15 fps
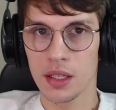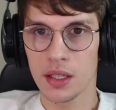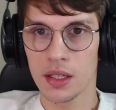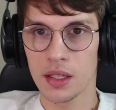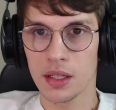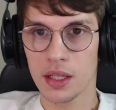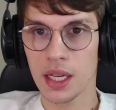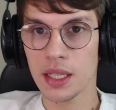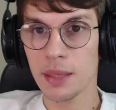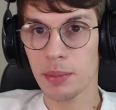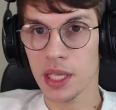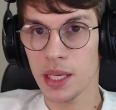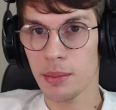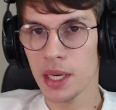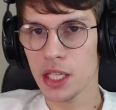Надо
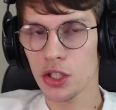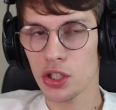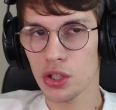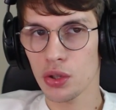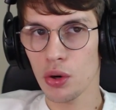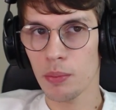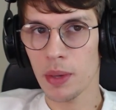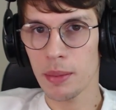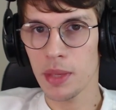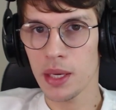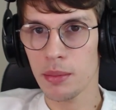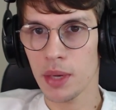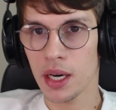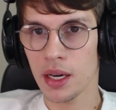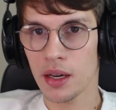понимать, что
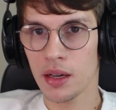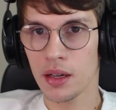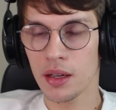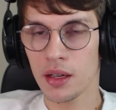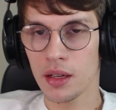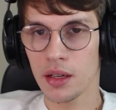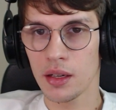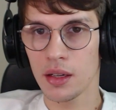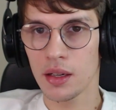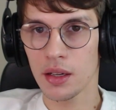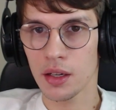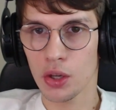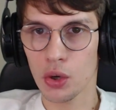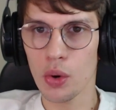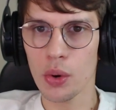помимо
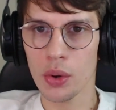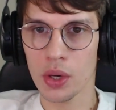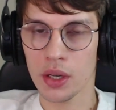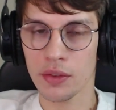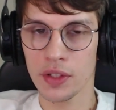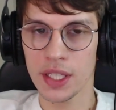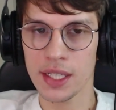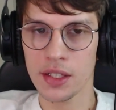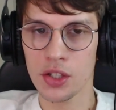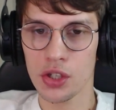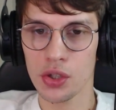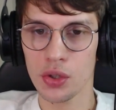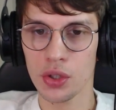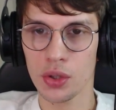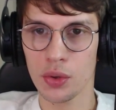Крокуров есть
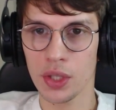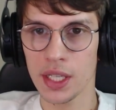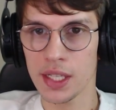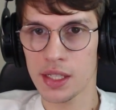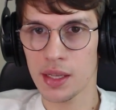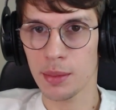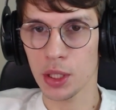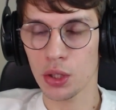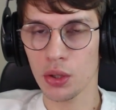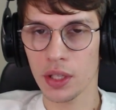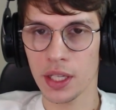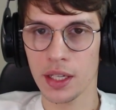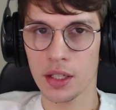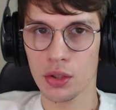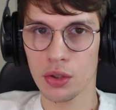еще и другие
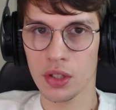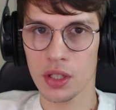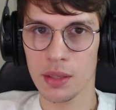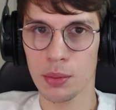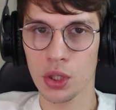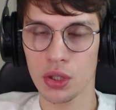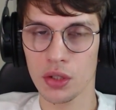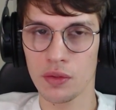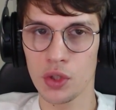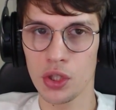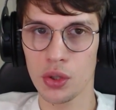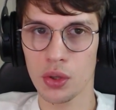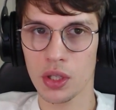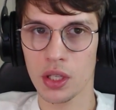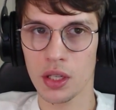стоматологи, которые работают в
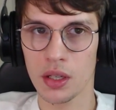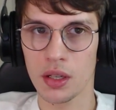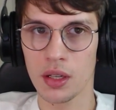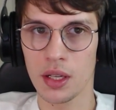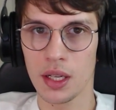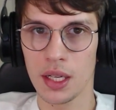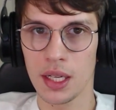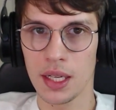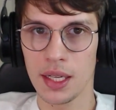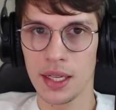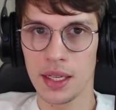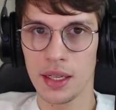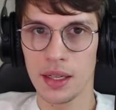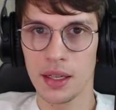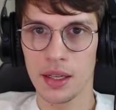Нью-Йорке.
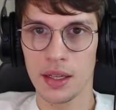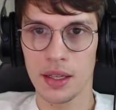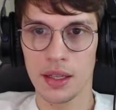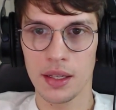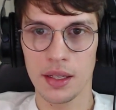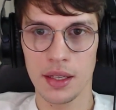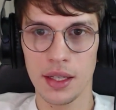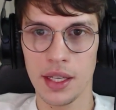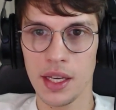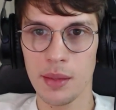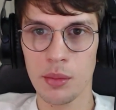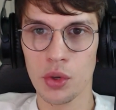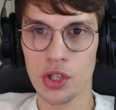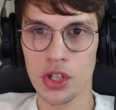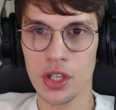И
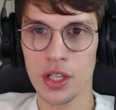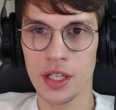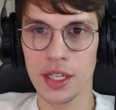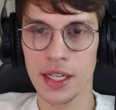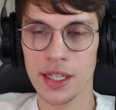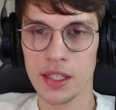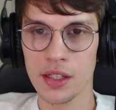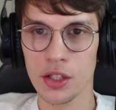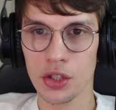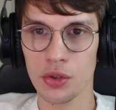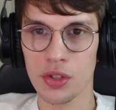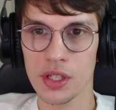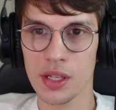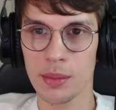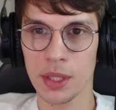им очень интересно, что
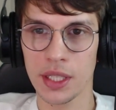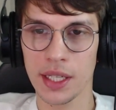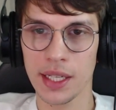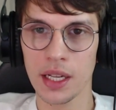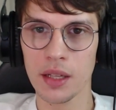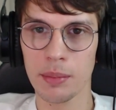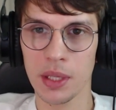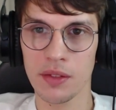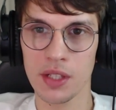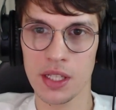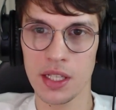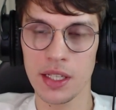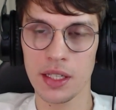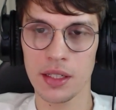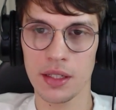за материал
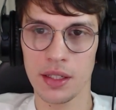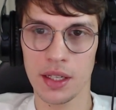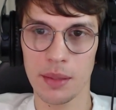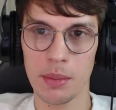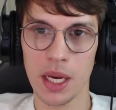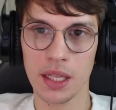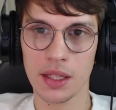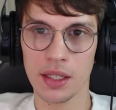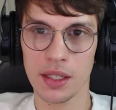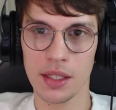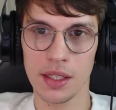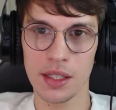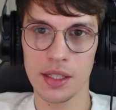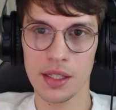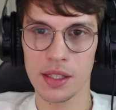привезли ребята
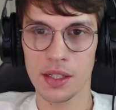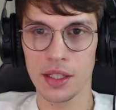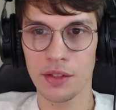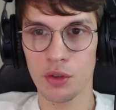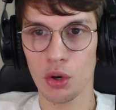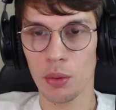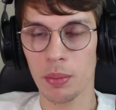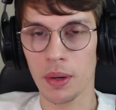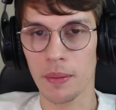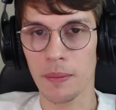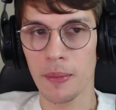из Европы.